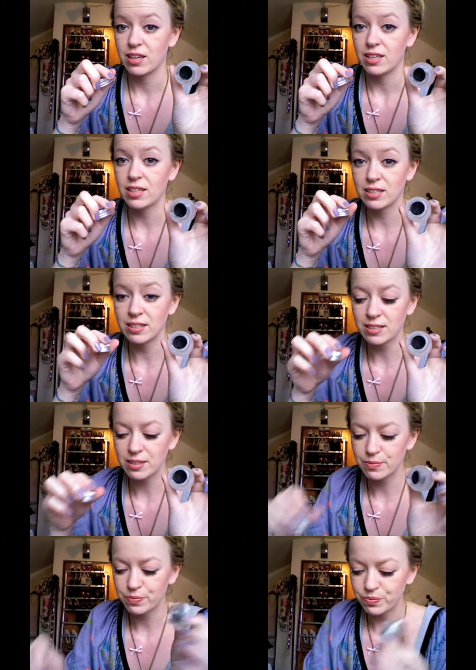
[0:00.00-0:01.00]
Ich nicht
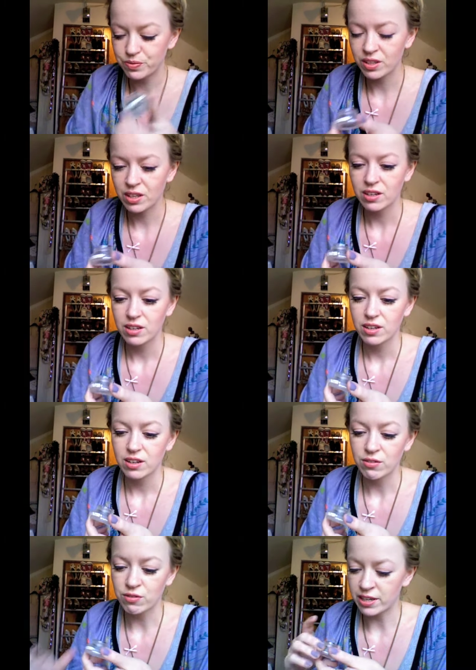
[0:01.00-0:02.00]

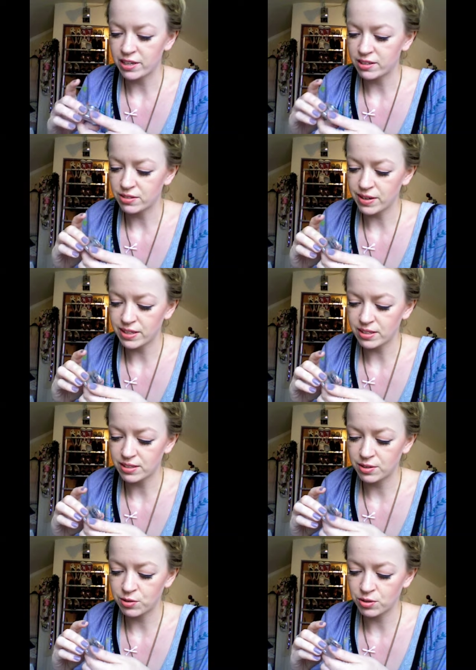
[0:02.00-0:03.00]
weil ich weiß nicht,
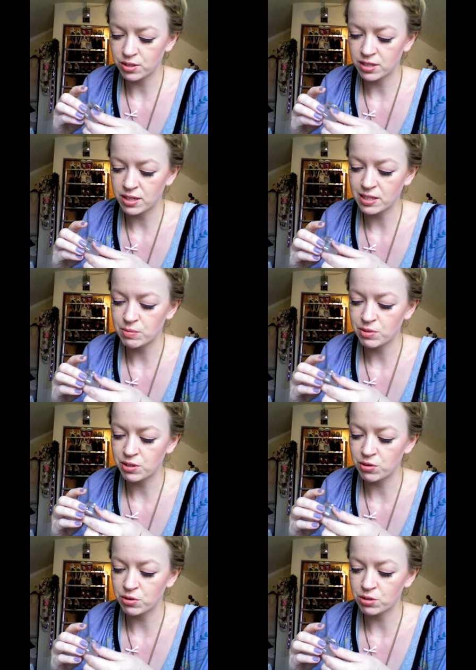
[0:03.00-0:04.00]
die Konsistenz, mit der
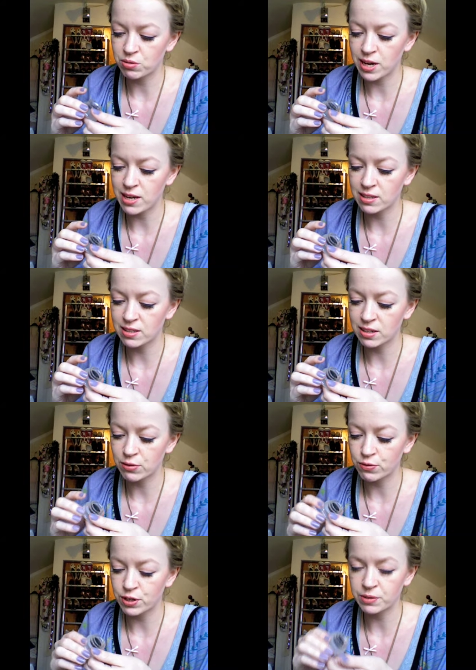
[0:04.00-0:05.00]
konnte ich so gar nichts
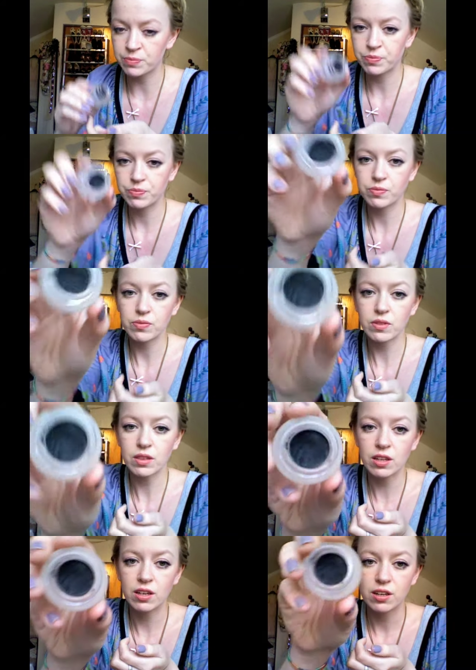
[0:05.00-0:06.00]
anfangen.
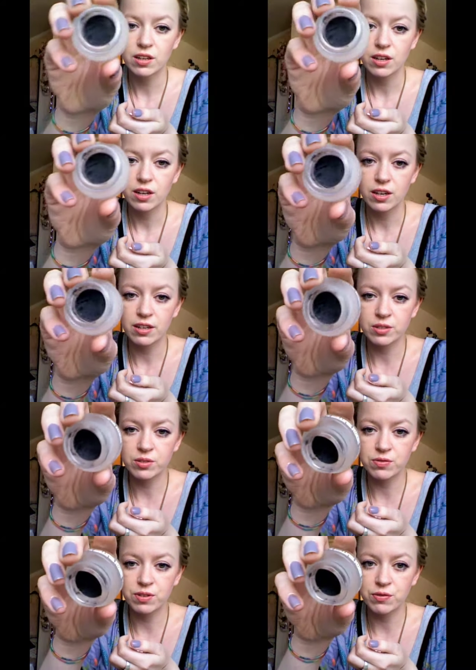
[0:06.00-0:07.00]
Also
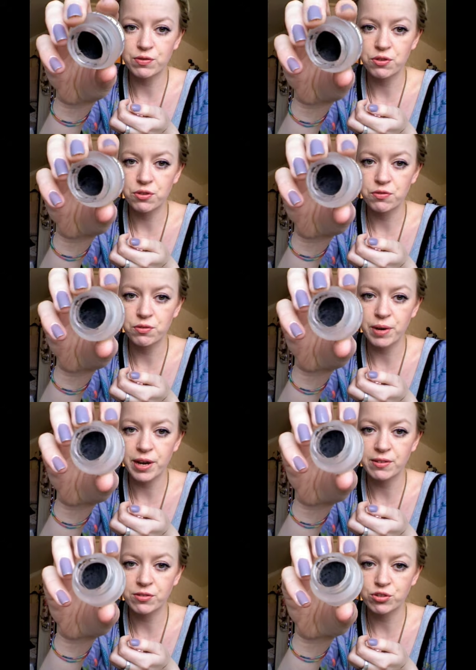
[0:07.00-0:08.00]
das war für, für
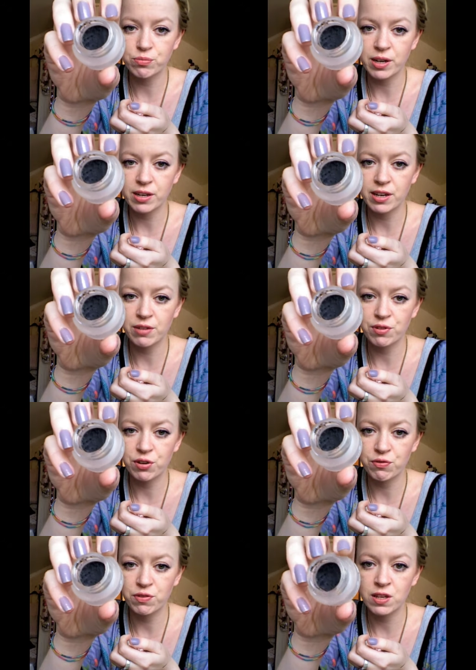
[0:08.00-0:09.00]
meinen Geschmack einfach
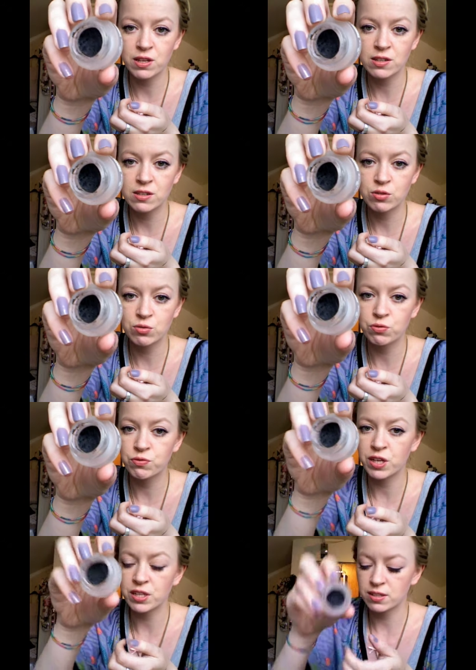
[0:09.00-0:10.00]
viel zu
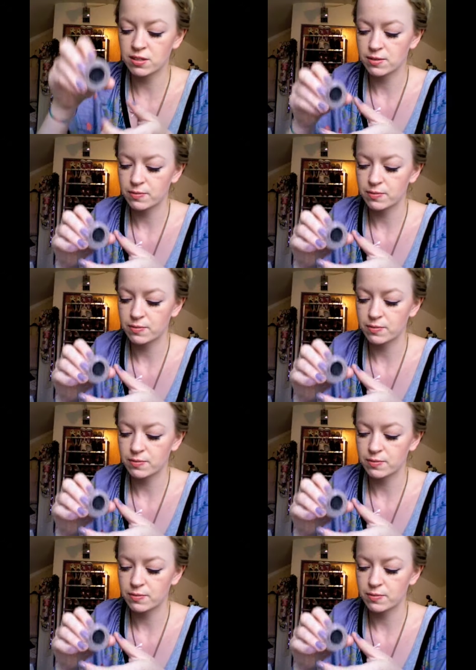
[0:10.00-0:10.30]
fest.